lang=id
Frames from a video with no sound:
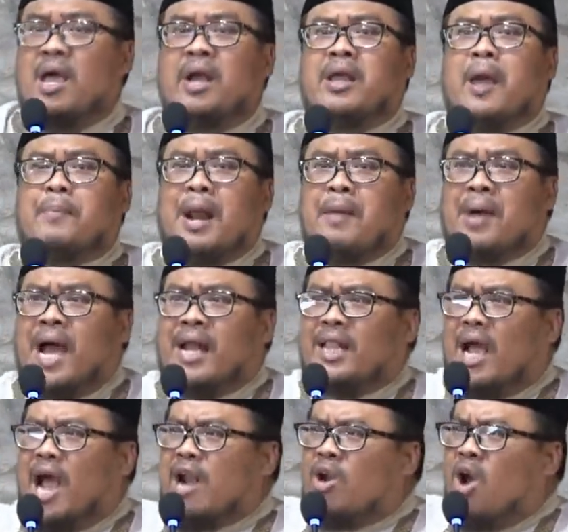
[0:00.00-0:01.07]
dia pernah
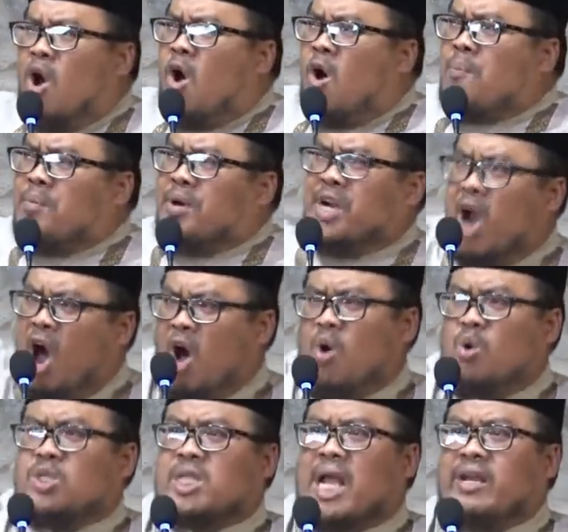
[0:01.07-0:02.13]
mengatakan omdo
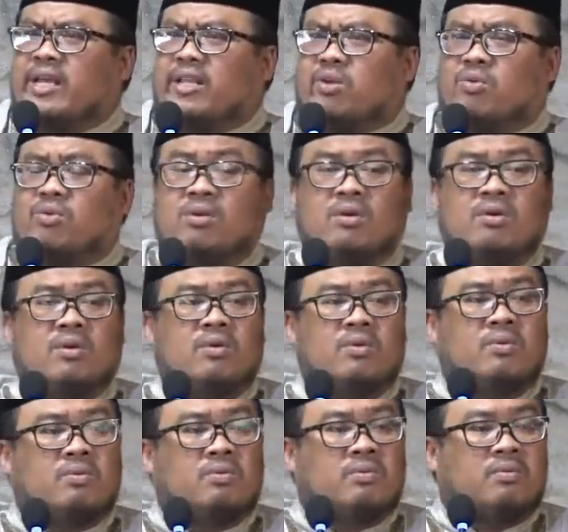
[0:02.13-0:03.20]
ustad itu,
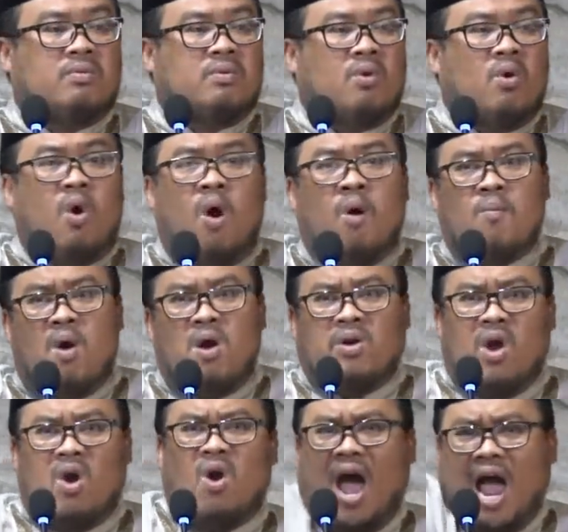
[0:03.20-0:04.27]
ngomong
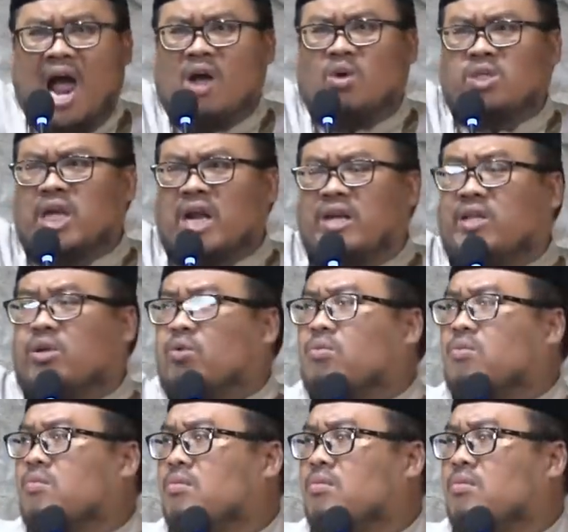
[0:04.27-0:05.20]
doang ustad itu,